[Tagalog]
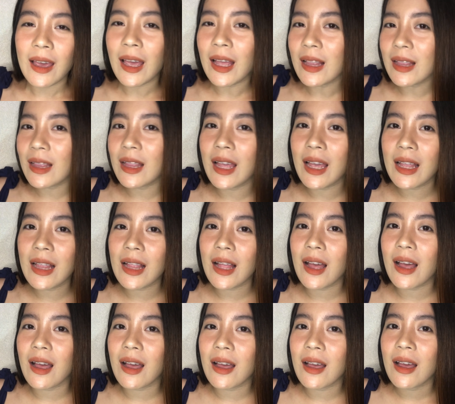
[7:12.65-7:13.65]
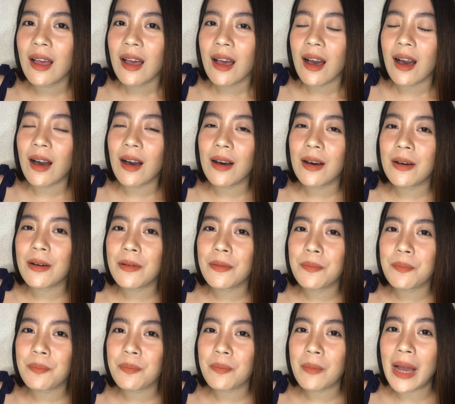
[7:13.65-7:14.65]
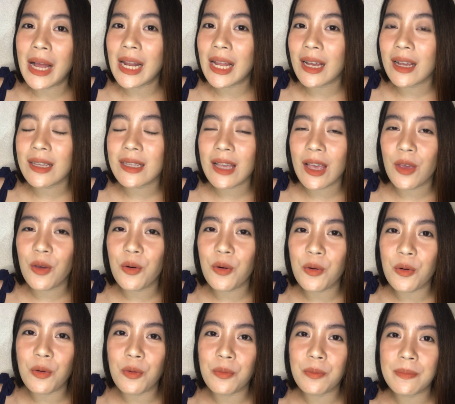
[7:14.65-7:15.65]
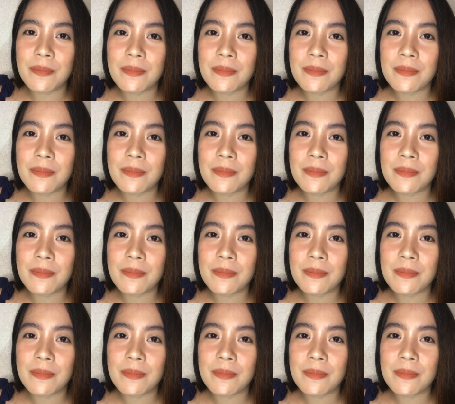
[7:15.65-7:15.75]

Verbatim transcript: Hindi na um, mahalaga sa'yo kung